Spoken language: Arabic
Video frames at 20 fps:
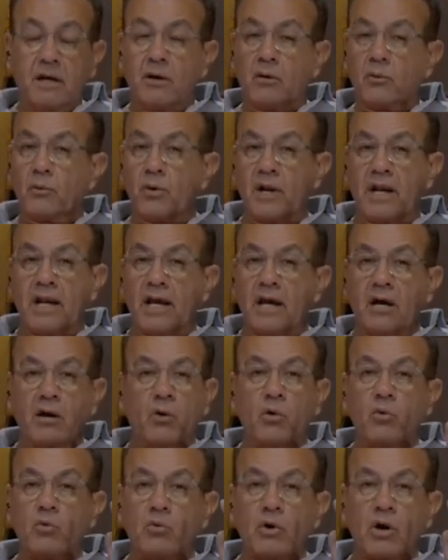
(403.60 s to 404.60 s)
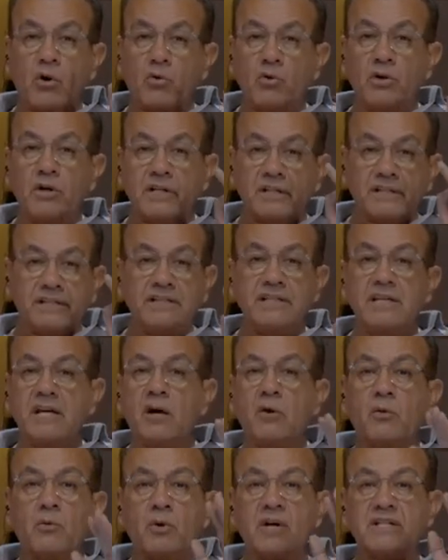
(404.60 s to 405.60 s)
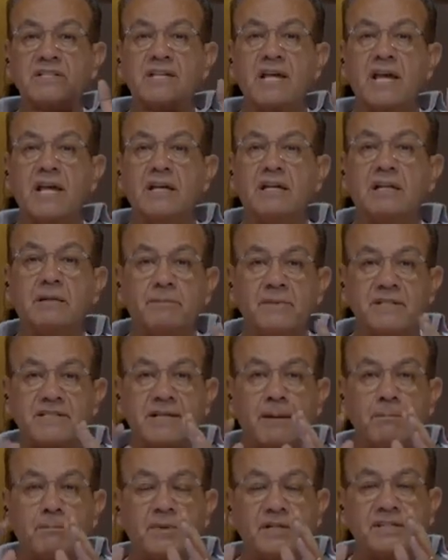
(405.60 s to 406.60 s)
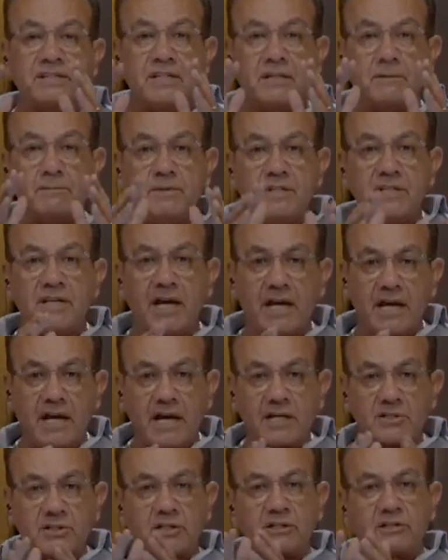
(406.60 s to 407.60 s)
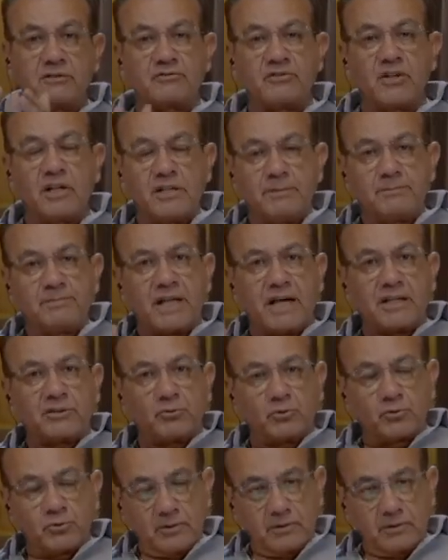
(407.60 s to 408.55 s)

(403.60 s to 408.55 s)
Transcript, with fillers: ولا هو كل دي وسائل بيثبتك بيها عشان تفضلي بتاعته